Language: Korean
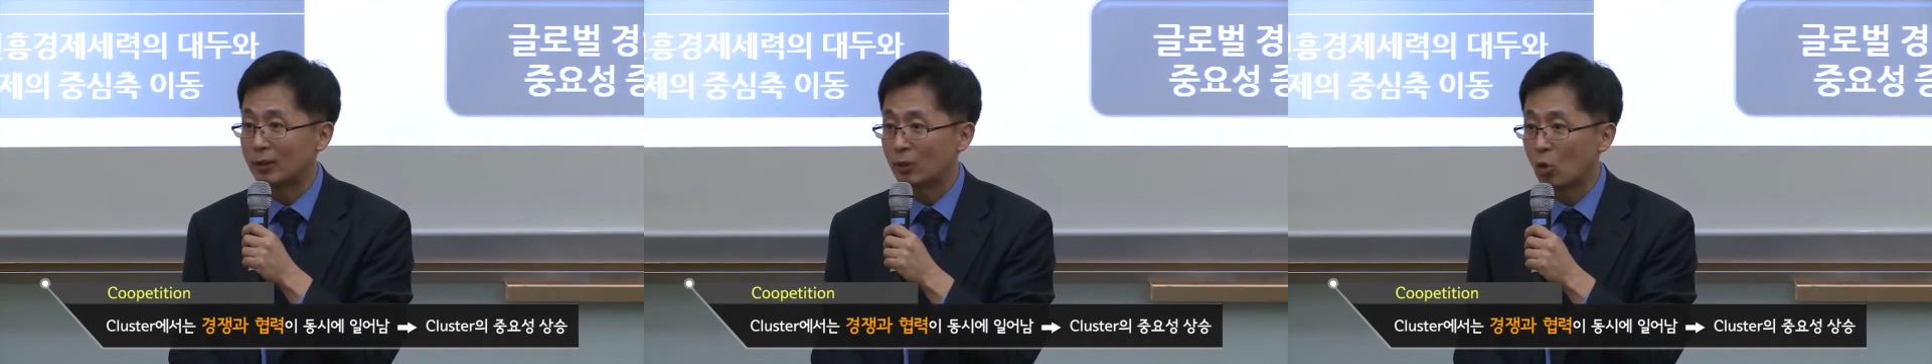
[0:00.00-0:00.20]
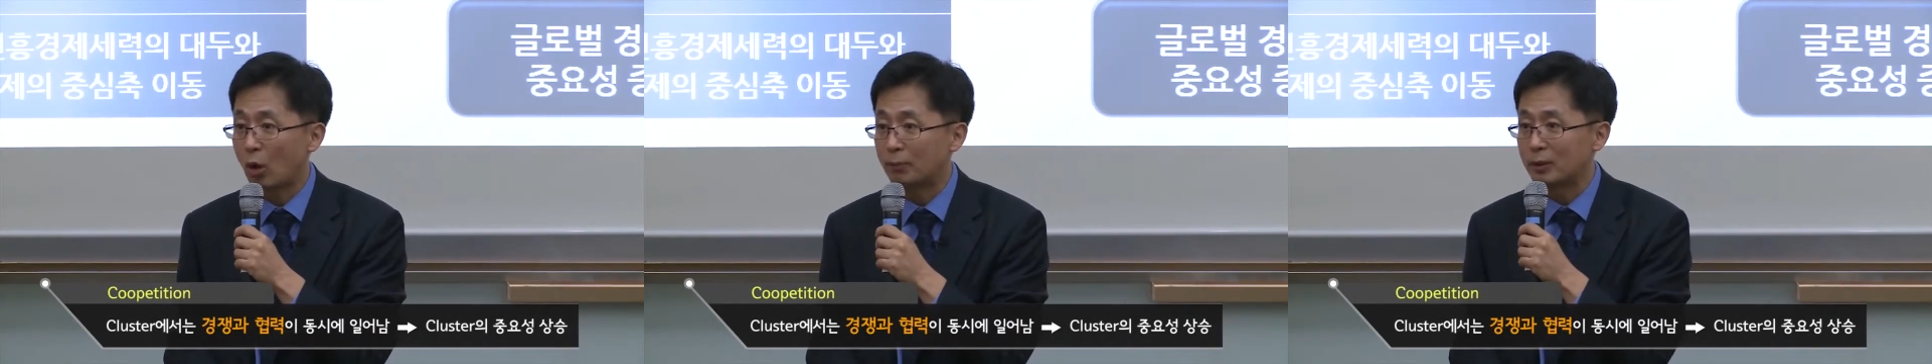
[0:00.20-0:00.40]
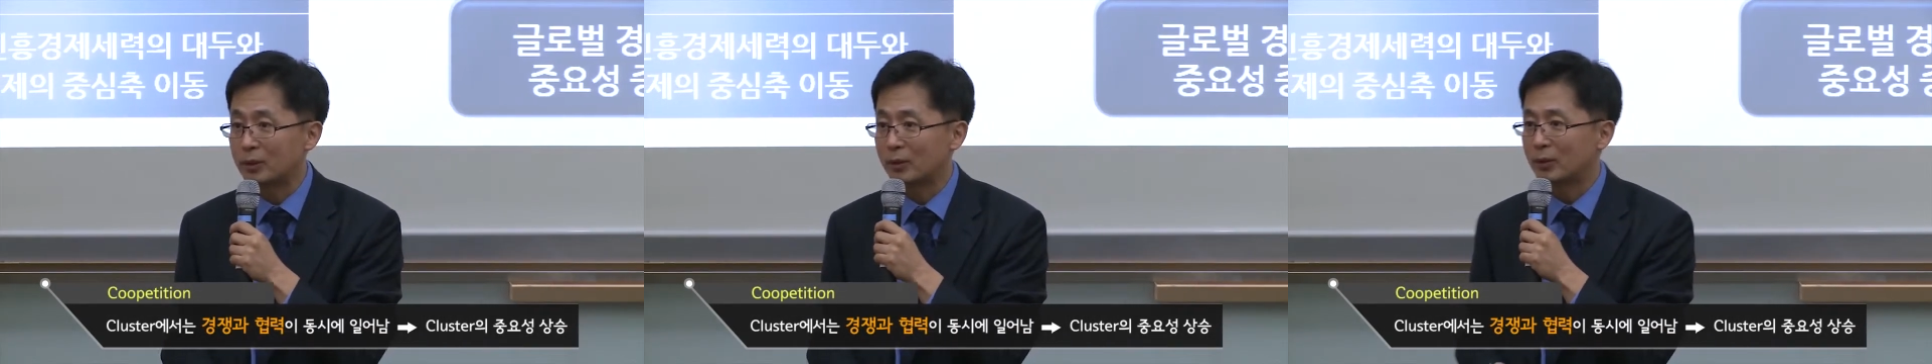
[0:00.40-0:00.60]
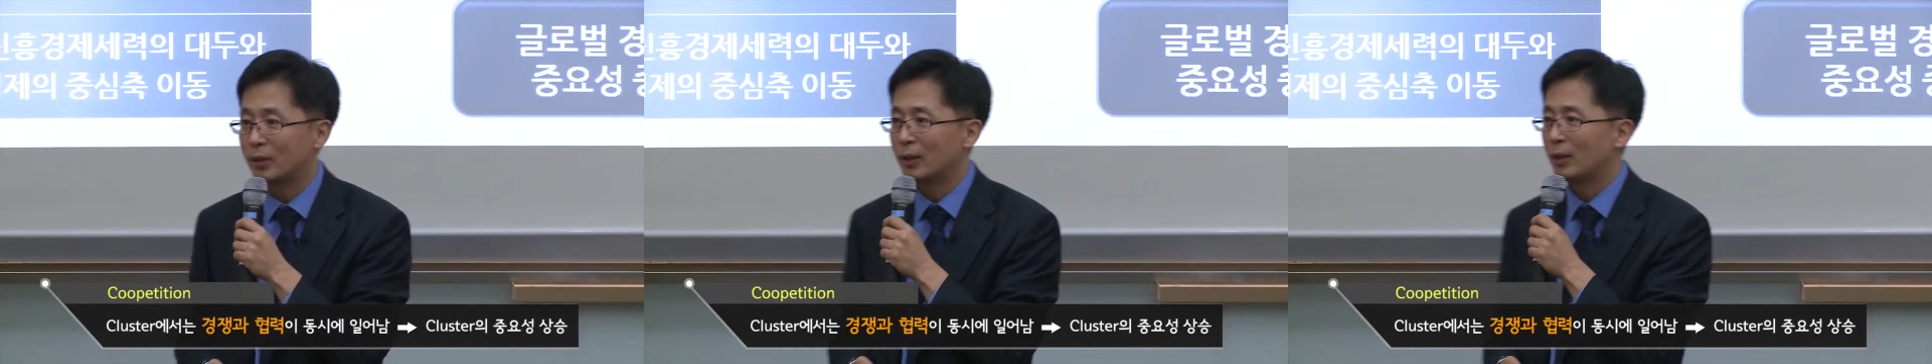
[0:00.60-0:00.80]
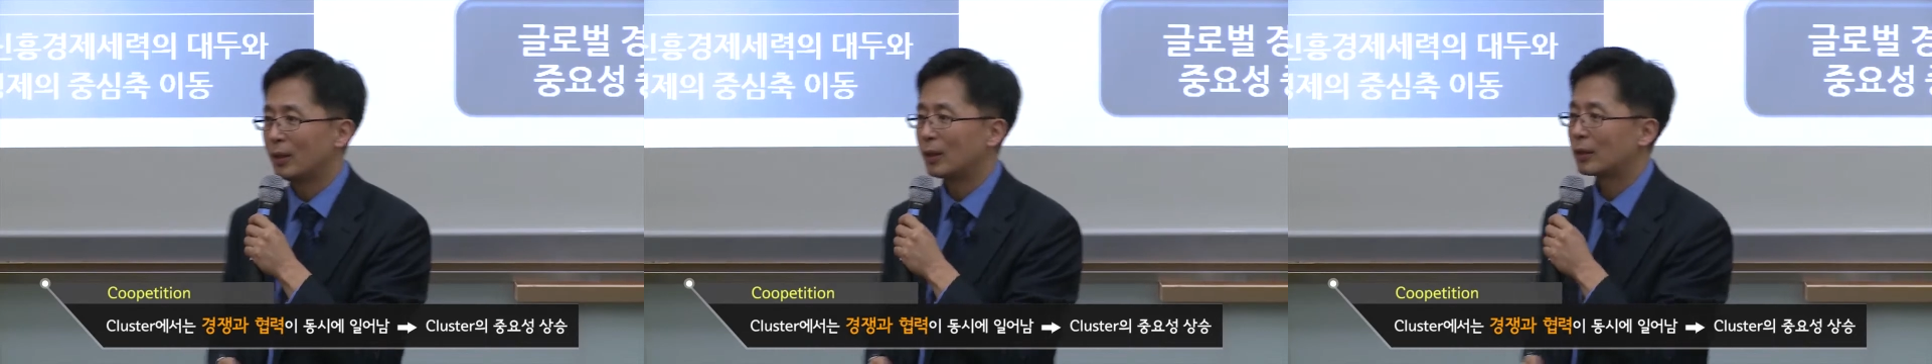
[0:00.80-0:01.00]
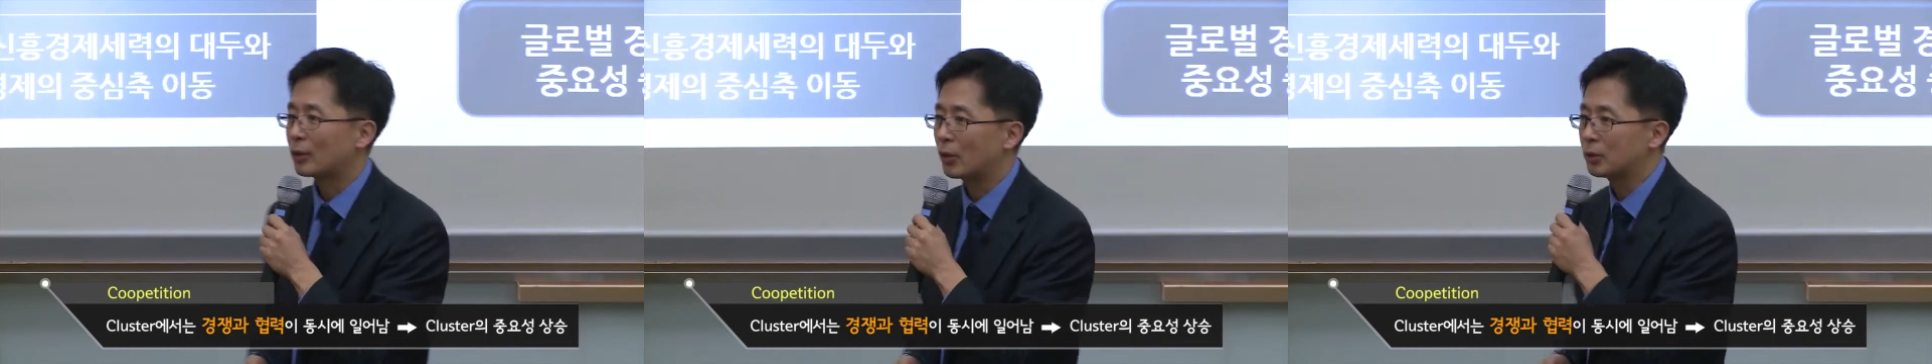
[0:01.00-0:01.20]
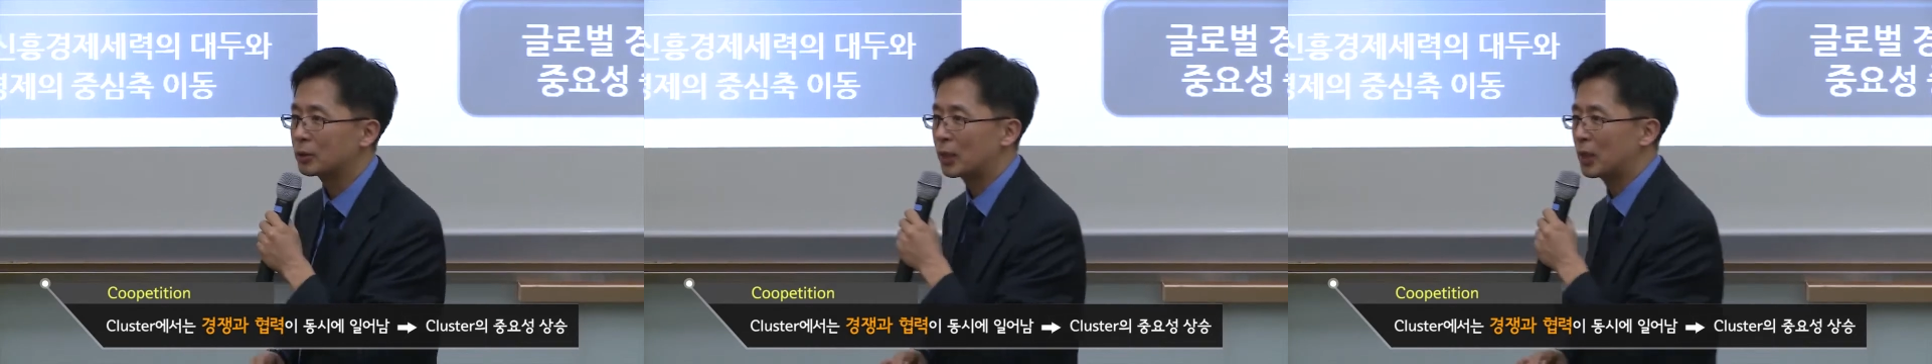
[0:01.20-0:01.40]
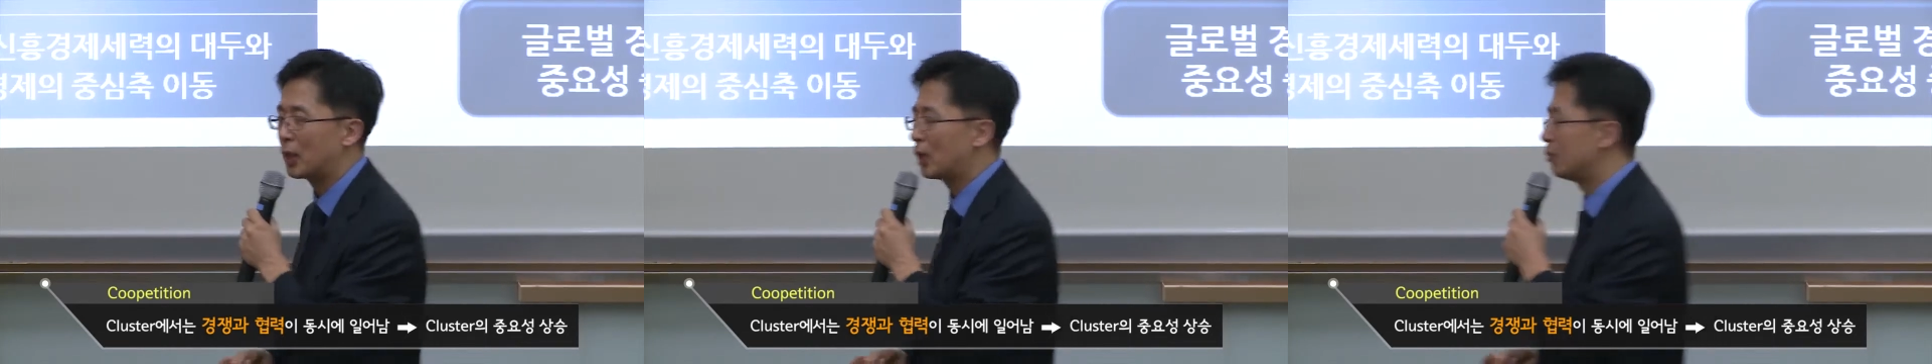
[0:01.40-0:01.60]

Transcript: 코업티션. 경쟁과